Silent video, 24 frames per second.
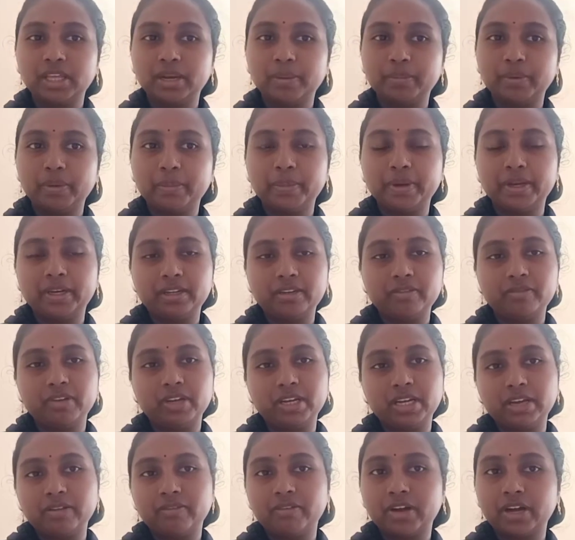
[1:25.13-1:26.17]
தெர்மோமீட்டர்
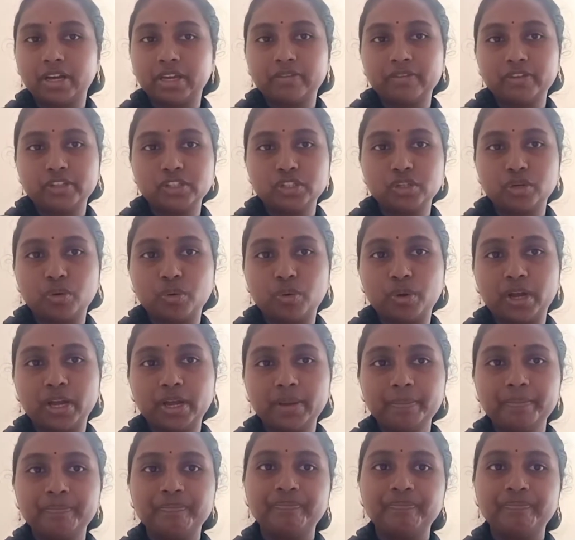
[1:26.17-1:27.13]
வீட்டில் வாங்கி வச்சுக்கோங்க